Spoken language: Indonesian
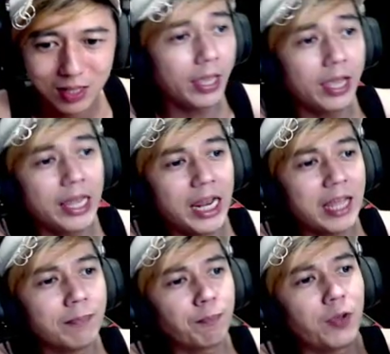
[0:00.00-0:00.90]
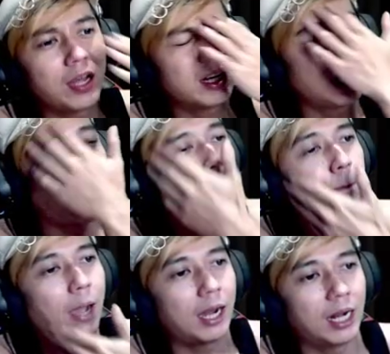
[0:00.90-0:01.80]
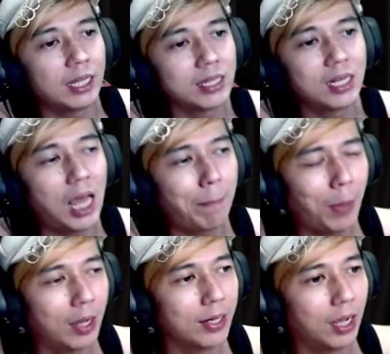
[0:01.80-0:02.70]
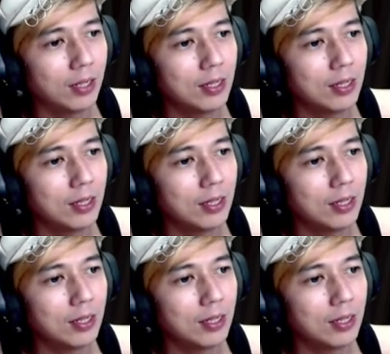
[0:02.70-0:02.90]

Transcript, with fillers: Island per 8 lantai 8 ya